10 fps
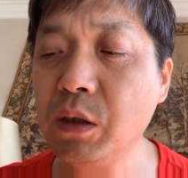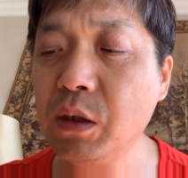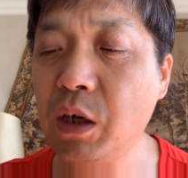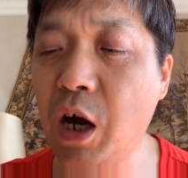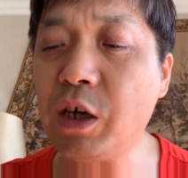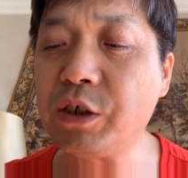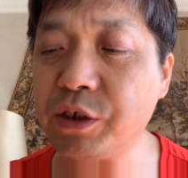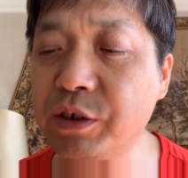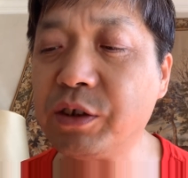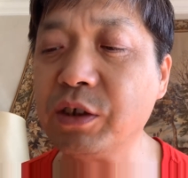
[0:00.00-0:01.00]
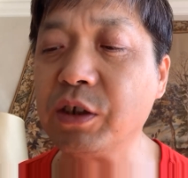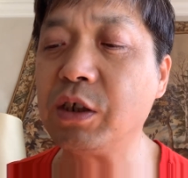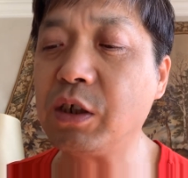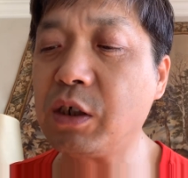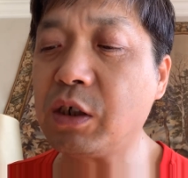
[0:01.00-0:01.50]
二十四，
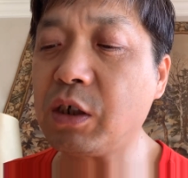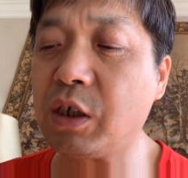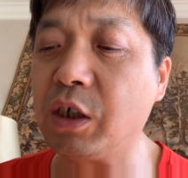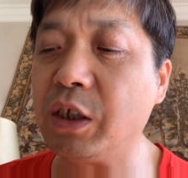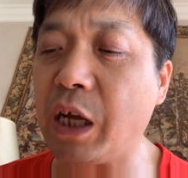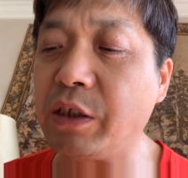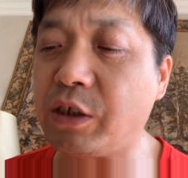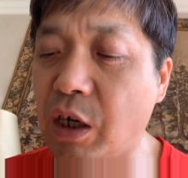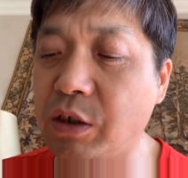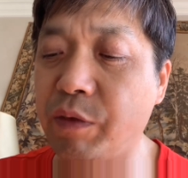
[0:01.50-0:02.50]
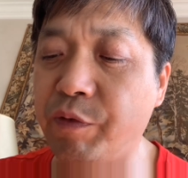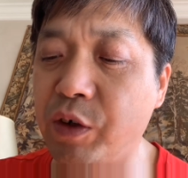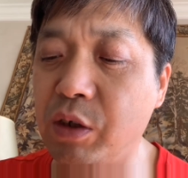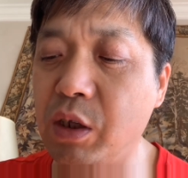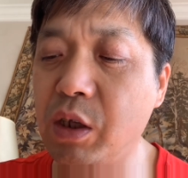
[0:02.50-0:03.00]
河南的张振
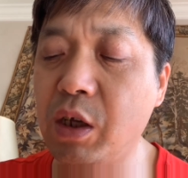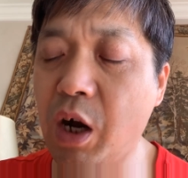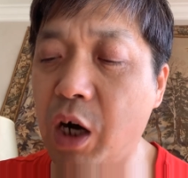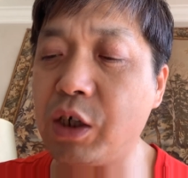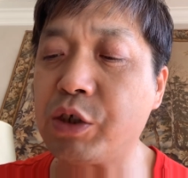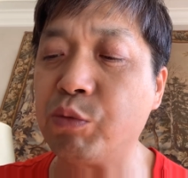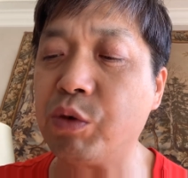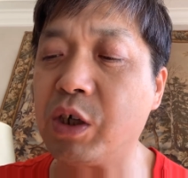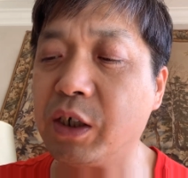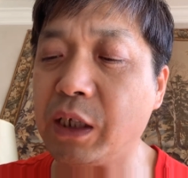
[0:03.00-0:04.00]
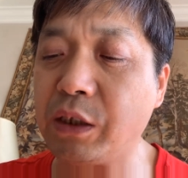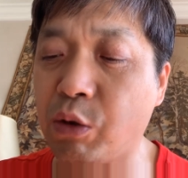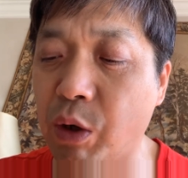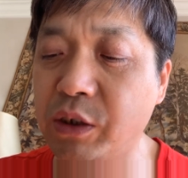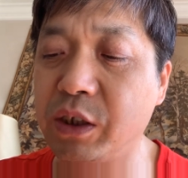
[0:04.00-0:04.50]
峰；二十五，河南的
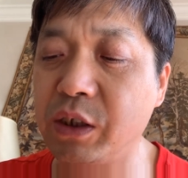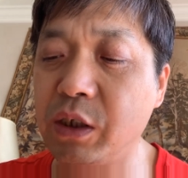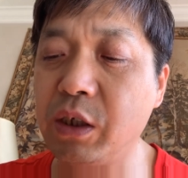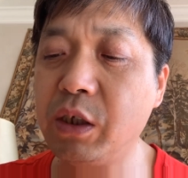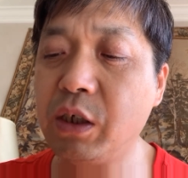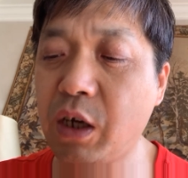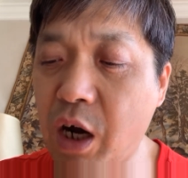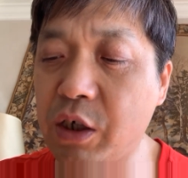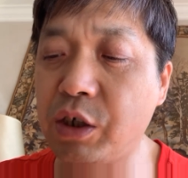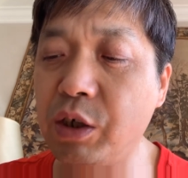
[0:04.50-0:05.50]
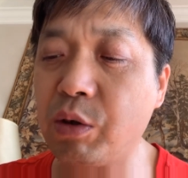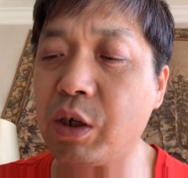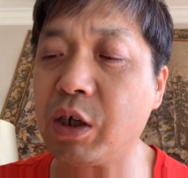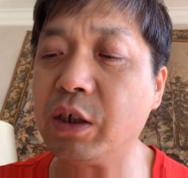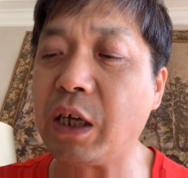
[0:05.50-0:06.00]
黄鑫；二十六，
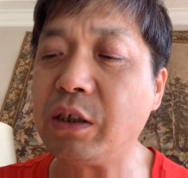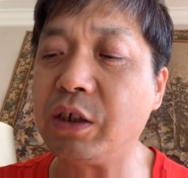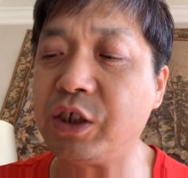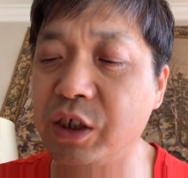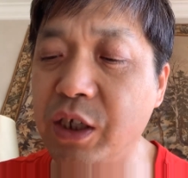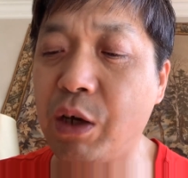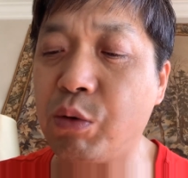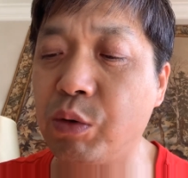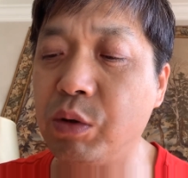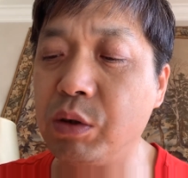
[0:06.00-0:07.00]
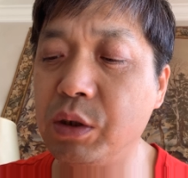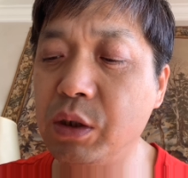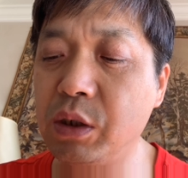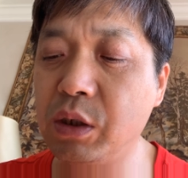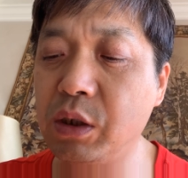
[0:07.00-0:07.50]
河南的秦艳红；
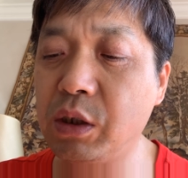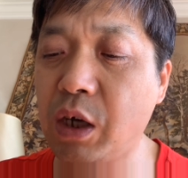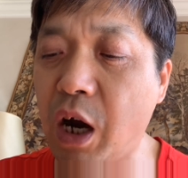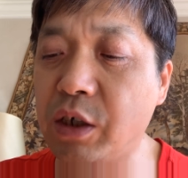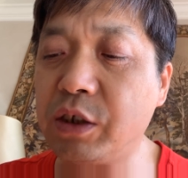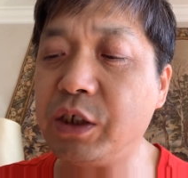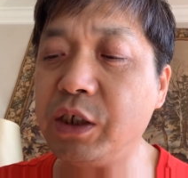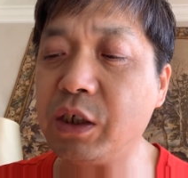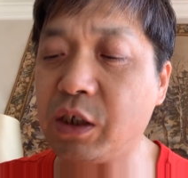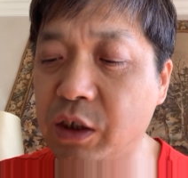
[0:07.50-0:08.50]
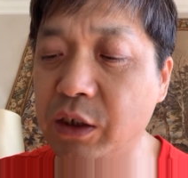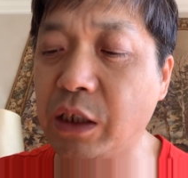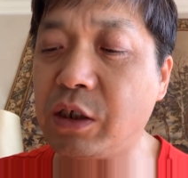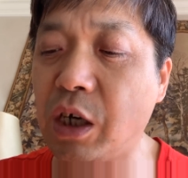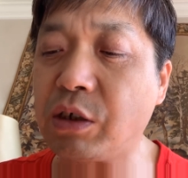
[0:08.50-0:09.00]
二十七，河南
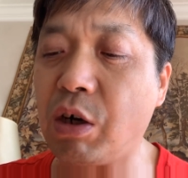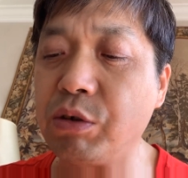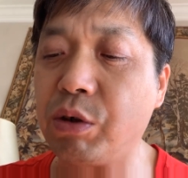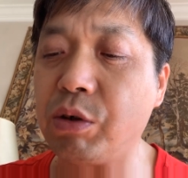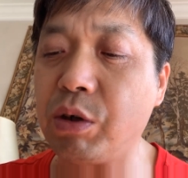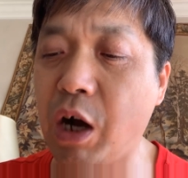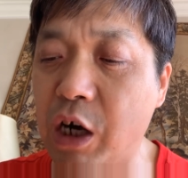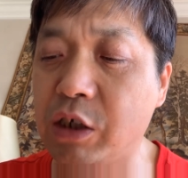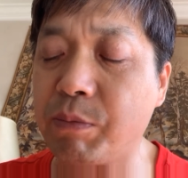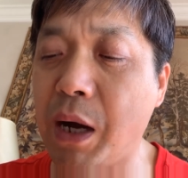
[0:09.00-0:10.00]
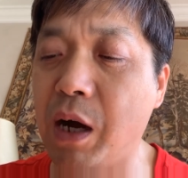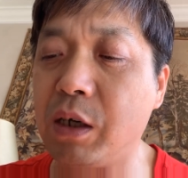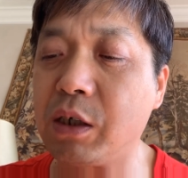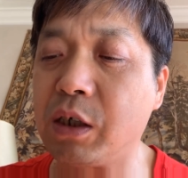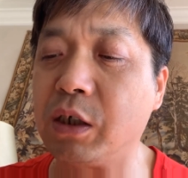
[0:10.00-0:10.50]
的张少友；二十八，
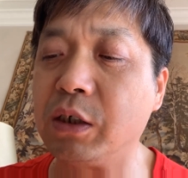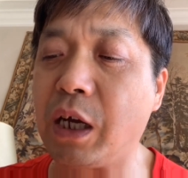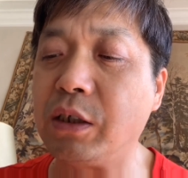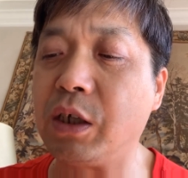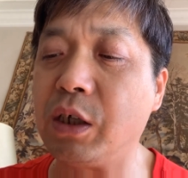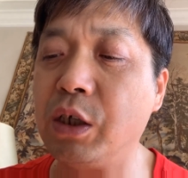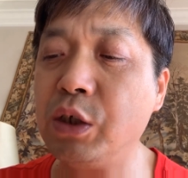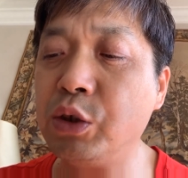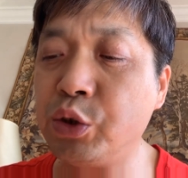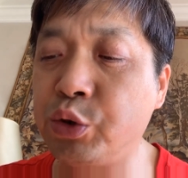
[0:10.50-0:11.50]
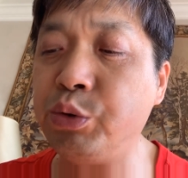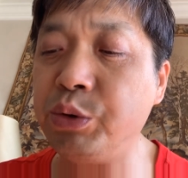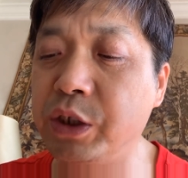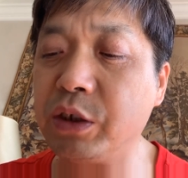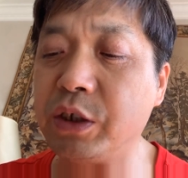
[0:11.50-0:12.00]
河南的徐
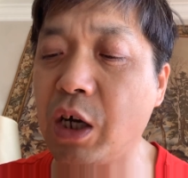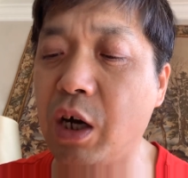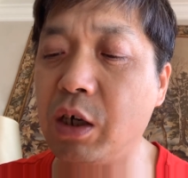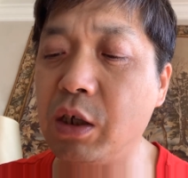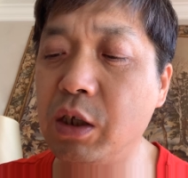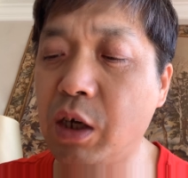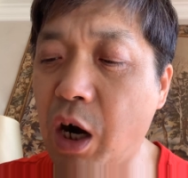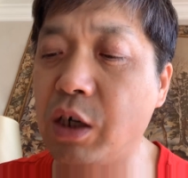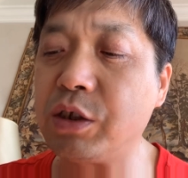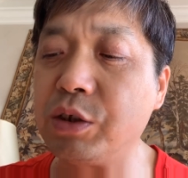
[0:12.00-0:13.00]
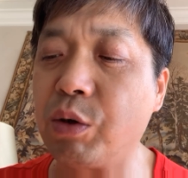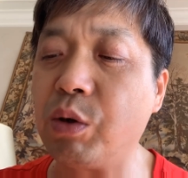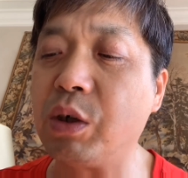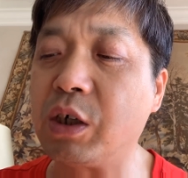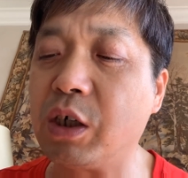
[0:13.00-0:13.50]
敬祥；二十九，
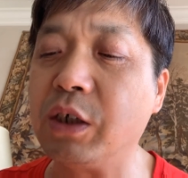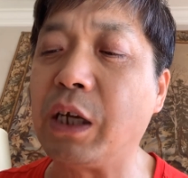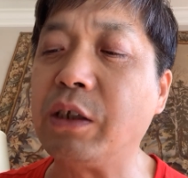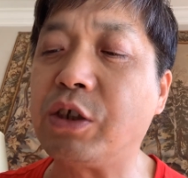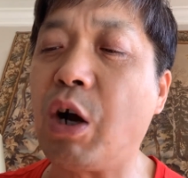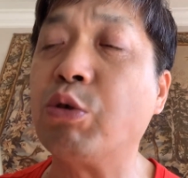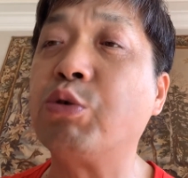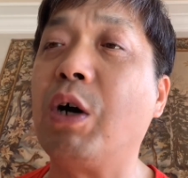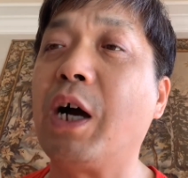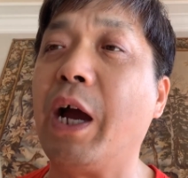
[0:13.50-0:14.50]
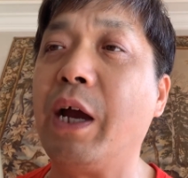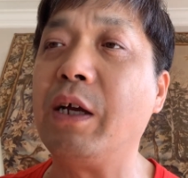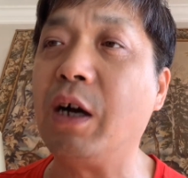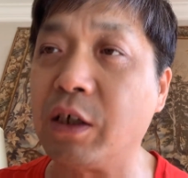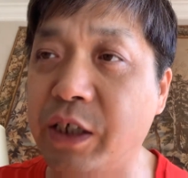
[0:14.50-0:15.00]
河南的赵作海
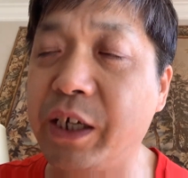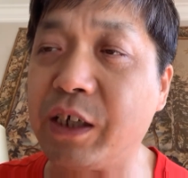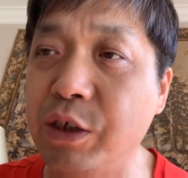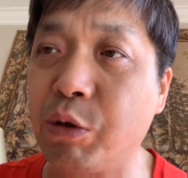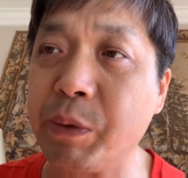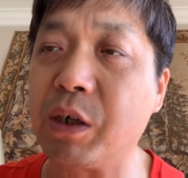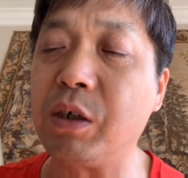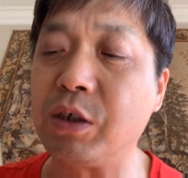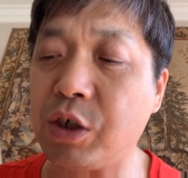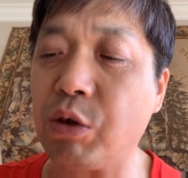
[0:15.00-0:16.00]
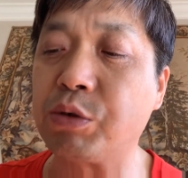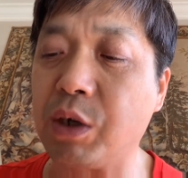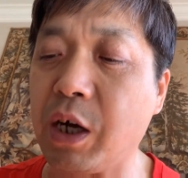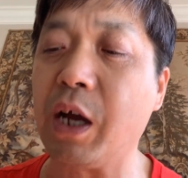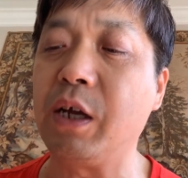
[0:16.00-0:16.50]
啊，这个人有名，赵作
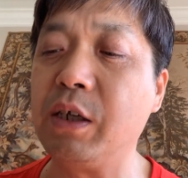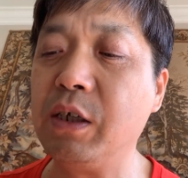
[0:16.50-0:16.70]
海，